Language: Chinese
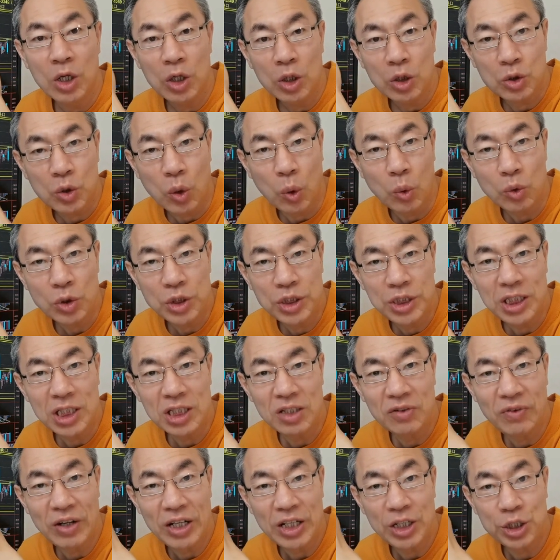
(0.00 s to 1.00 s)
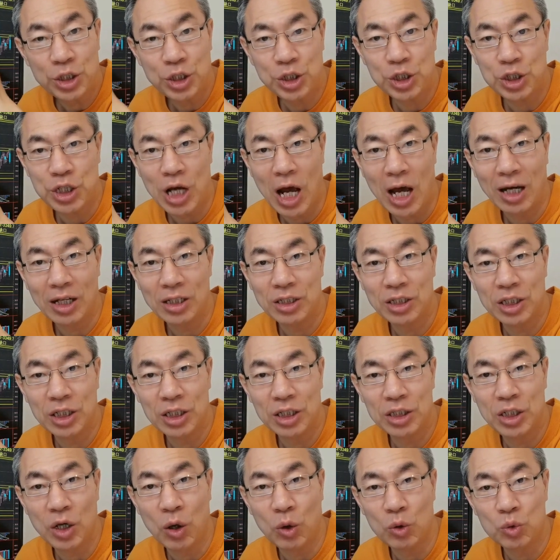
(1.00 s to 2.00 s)
从敬畏市场这个
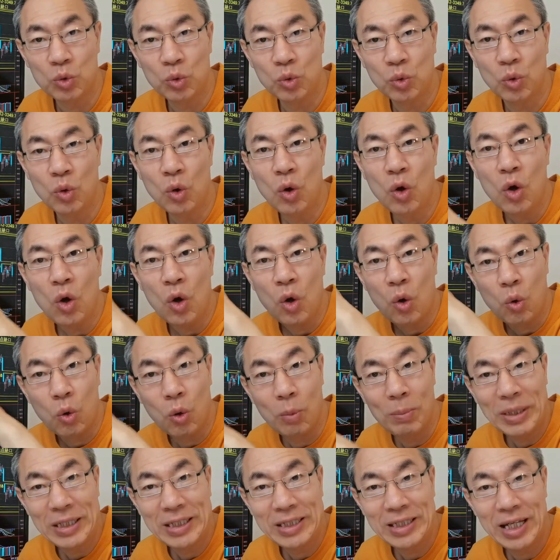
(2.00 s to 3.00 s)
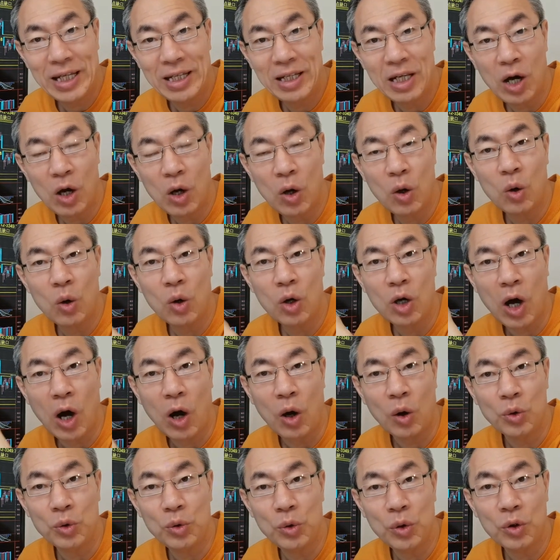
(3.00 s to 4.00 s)
角度，我们先要
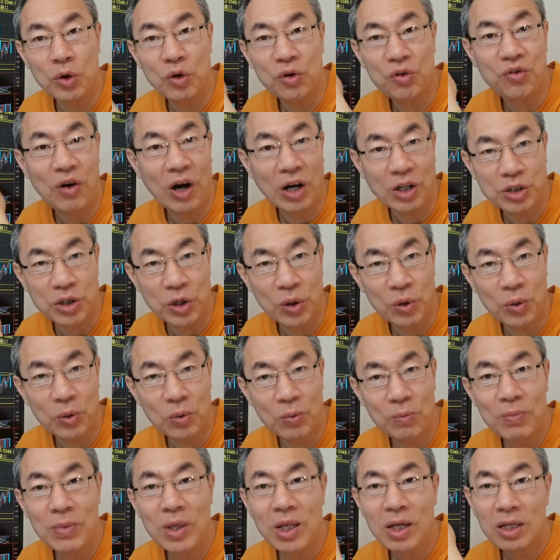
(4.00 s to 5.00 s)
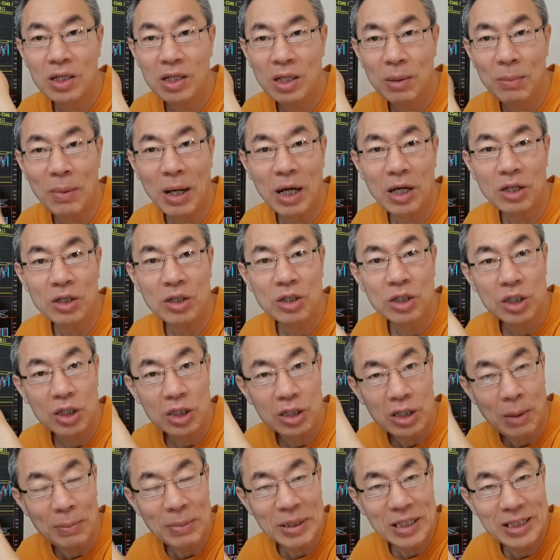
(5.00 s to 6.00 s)
考虑防守。那么，
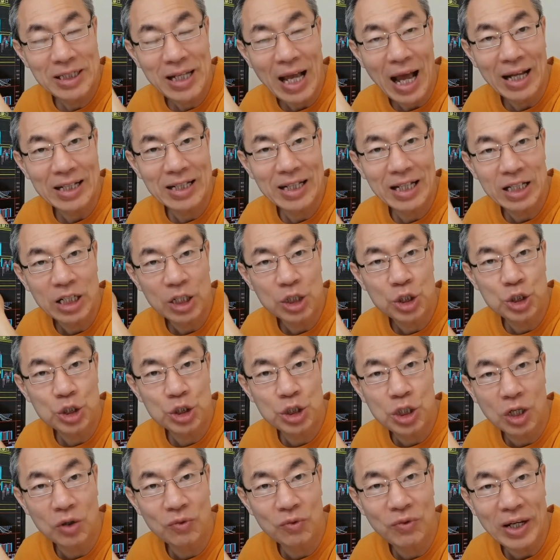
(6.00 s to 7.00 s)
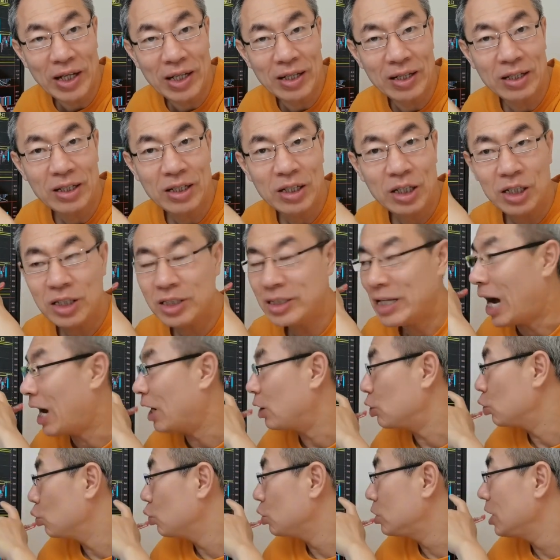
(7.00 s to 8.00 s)
那么下跌的支撑位，假
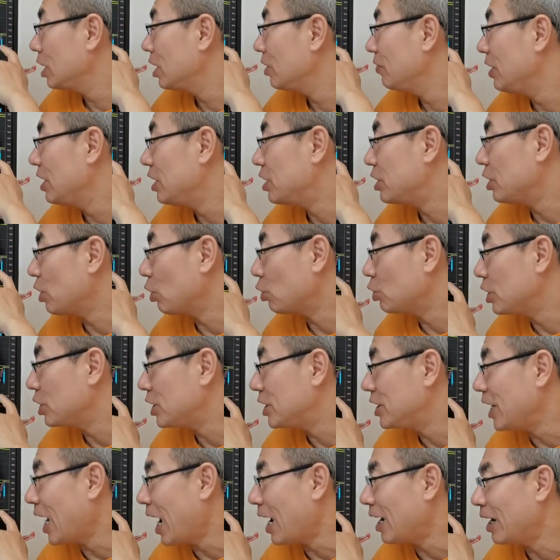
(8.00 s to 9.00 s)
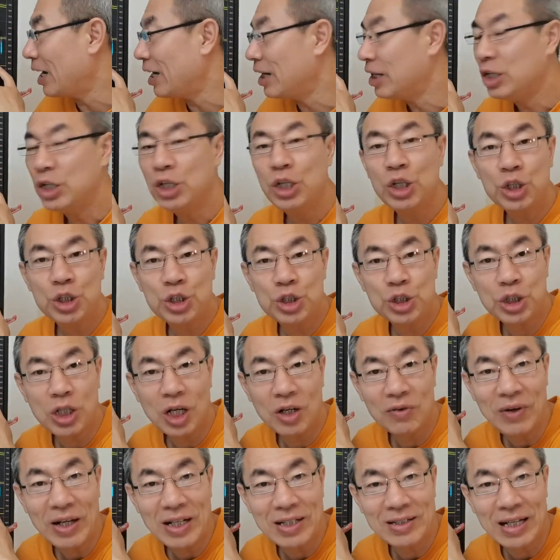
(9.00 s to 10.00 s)
如这个位置要是下来，支
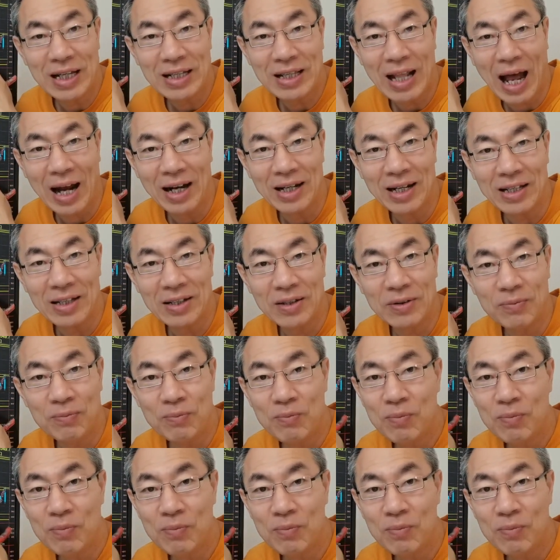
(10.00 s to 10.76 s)
撑位在哪里？